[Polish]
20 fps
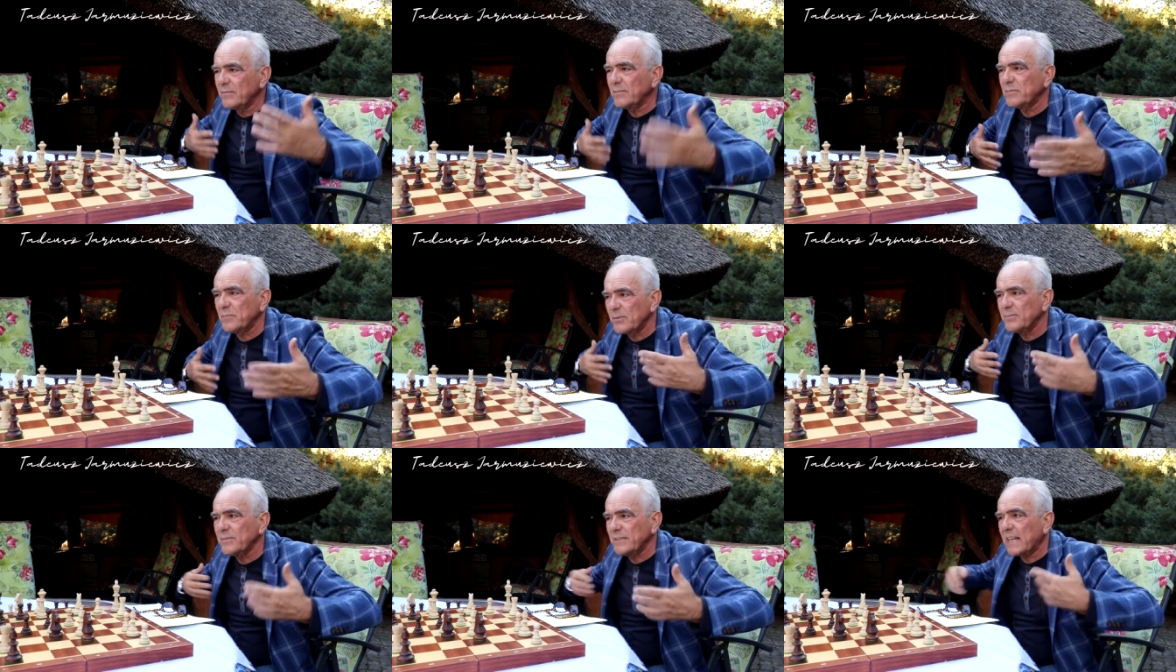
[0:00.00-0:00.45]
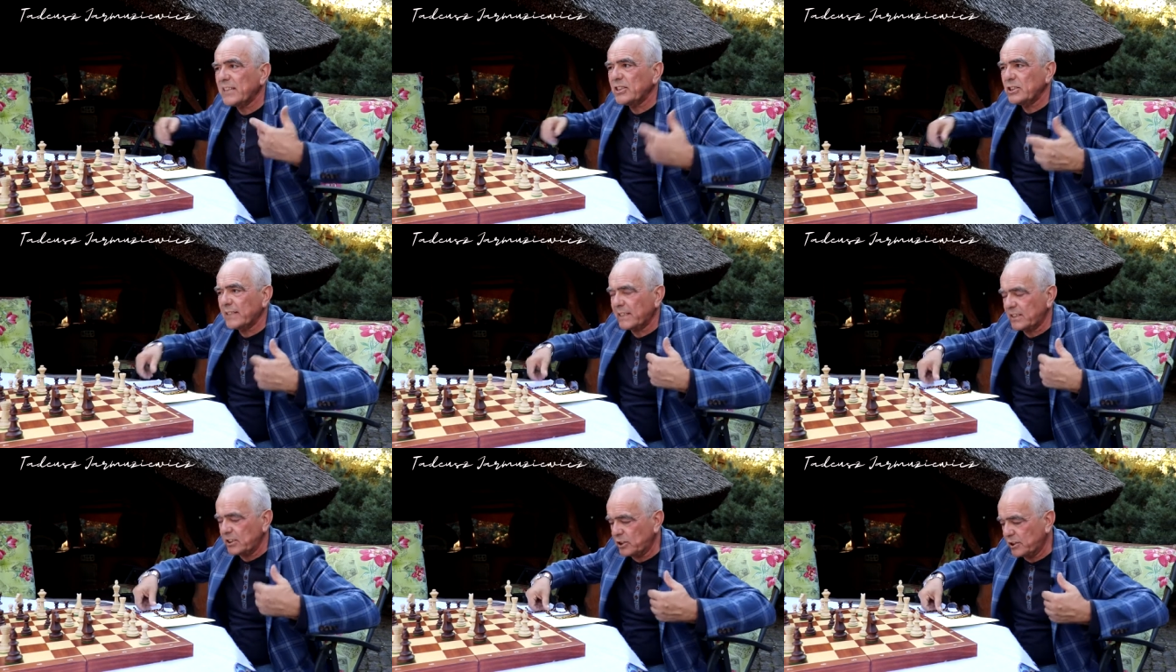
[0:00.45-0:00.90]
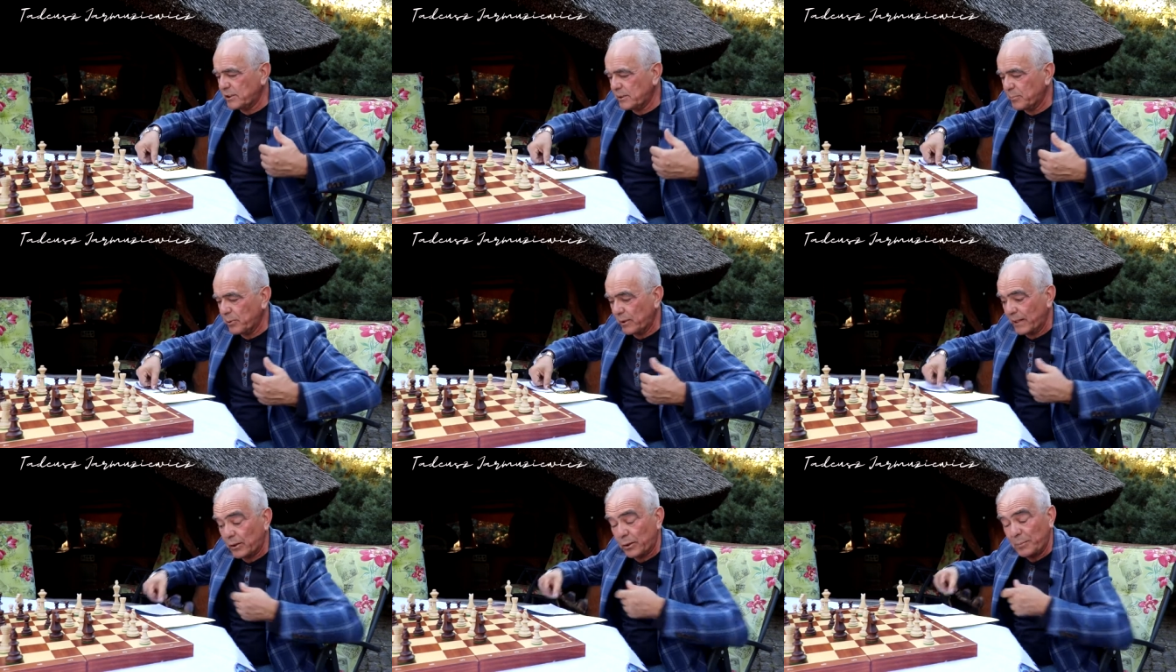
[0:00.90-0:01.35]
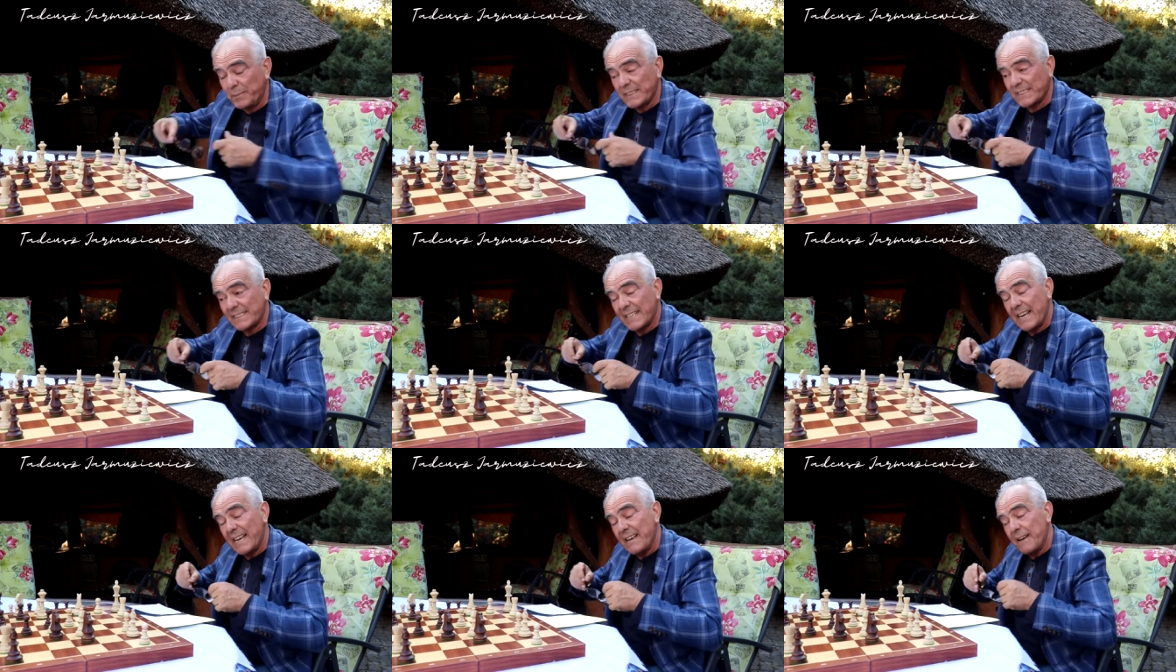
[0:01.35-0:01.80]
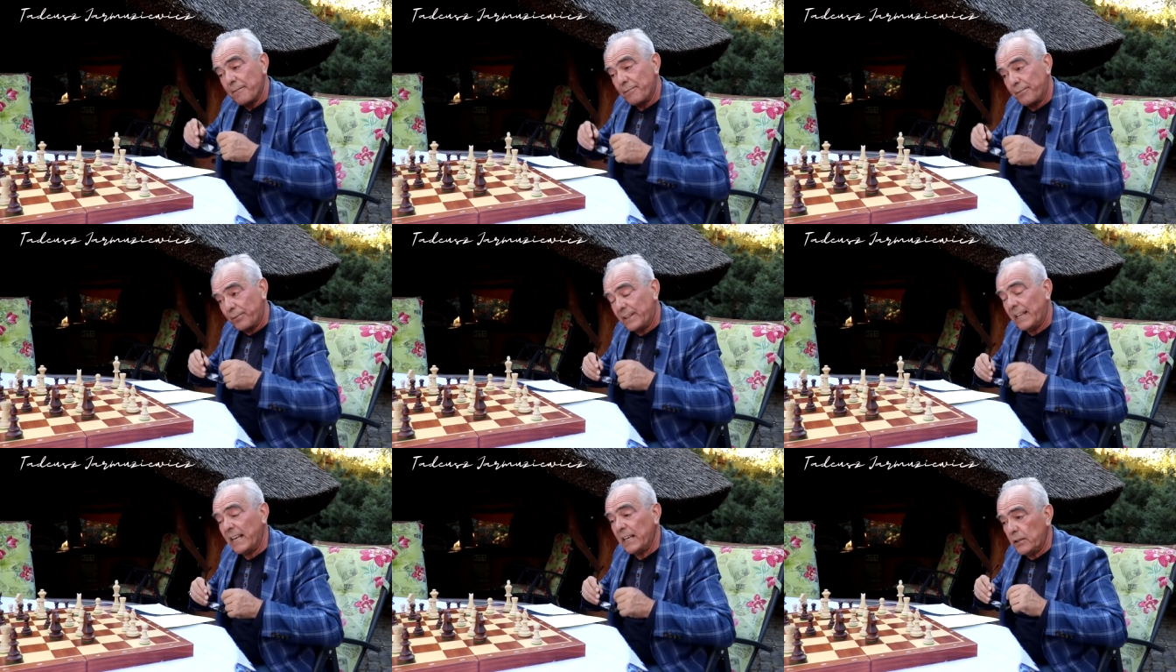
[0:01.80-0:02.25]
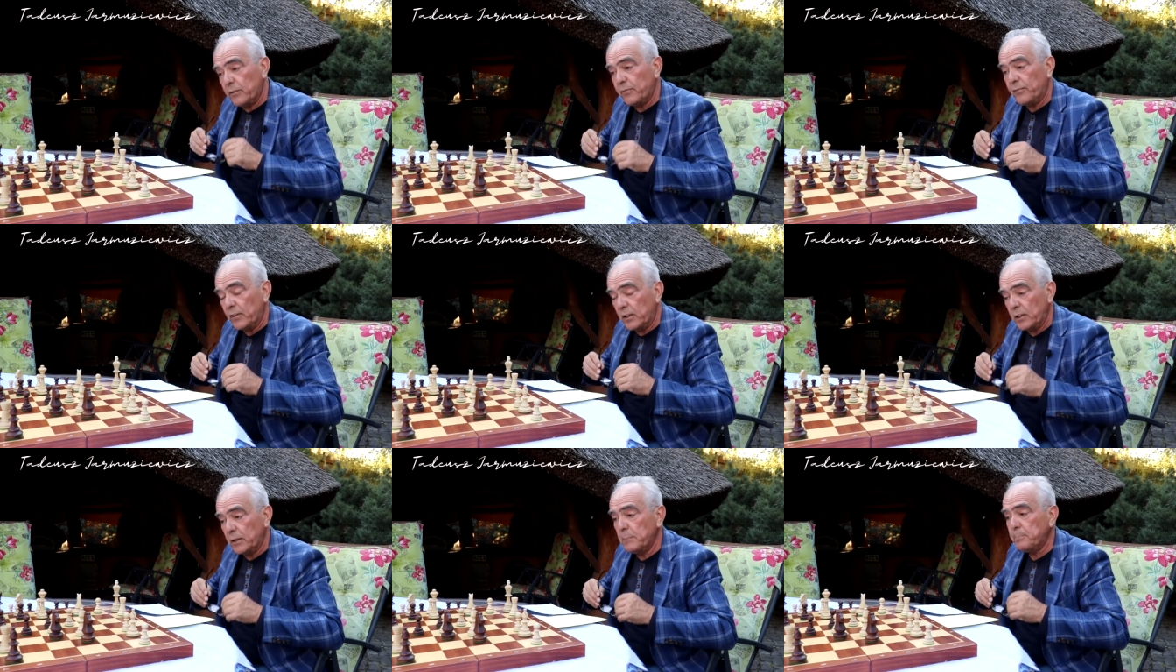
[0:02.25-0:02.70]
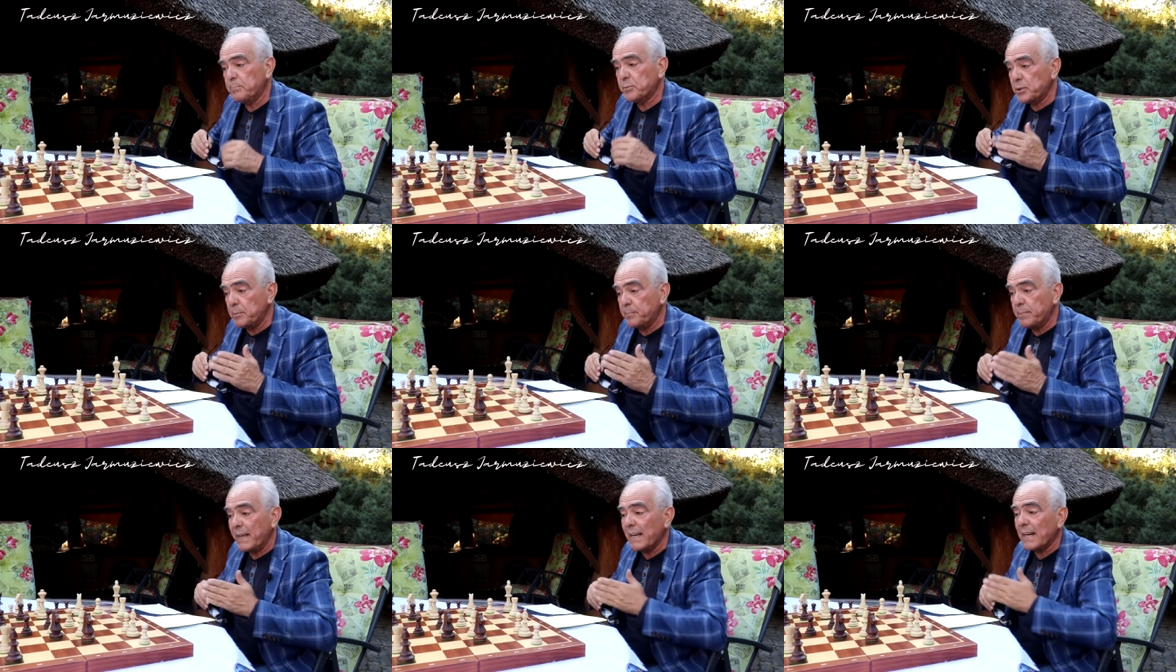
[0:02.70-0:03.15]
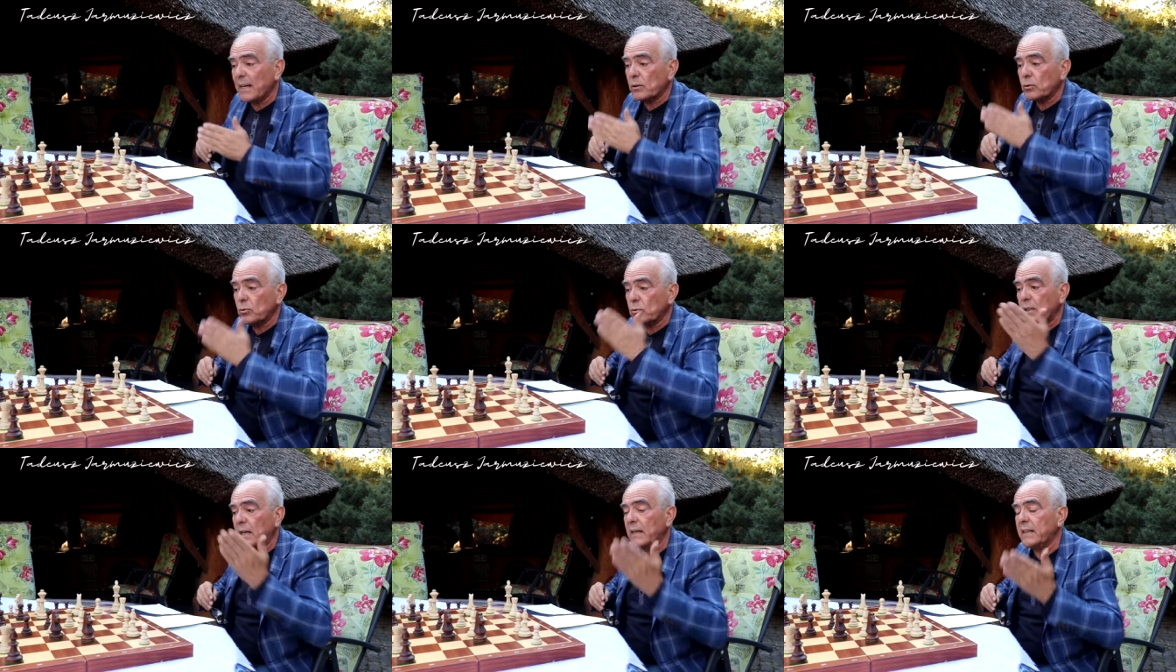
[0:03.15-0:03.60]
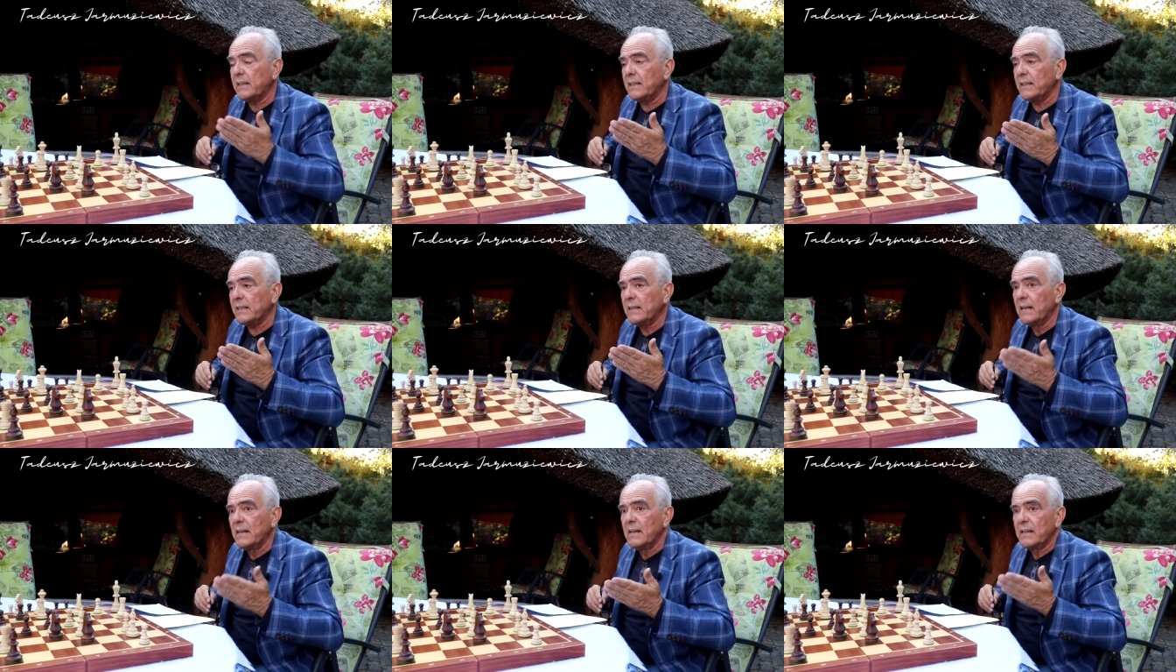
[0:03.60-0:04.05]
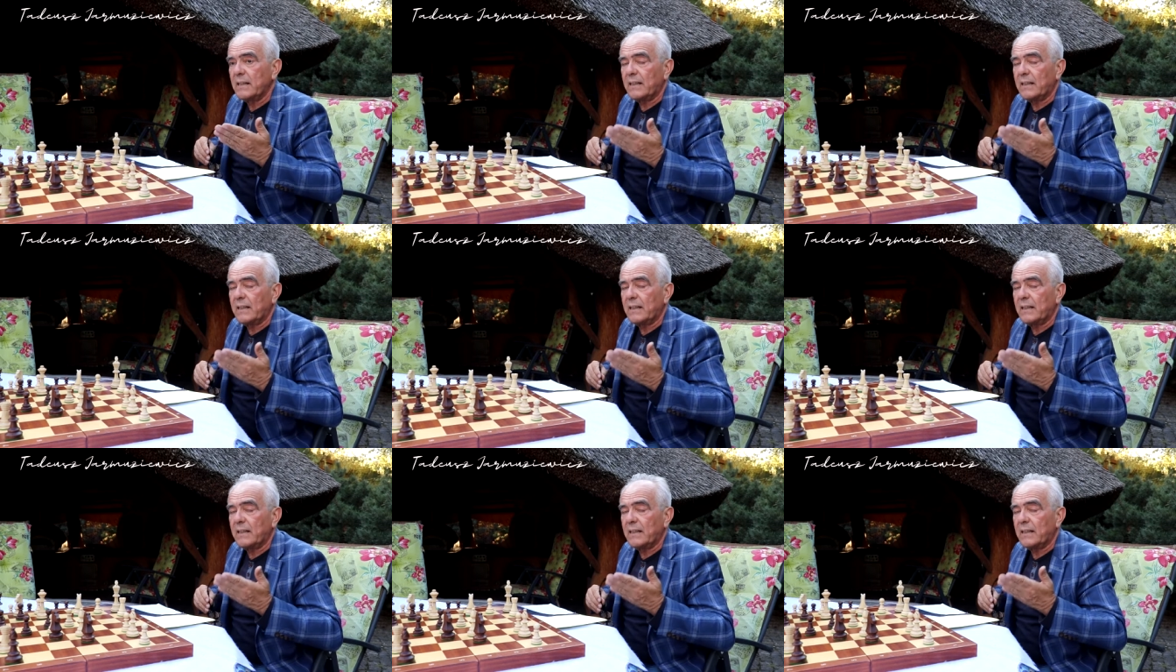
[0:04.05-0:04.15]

no, jakieś takie rzeczy były. Natomiast w tej chwili przybiera to takie,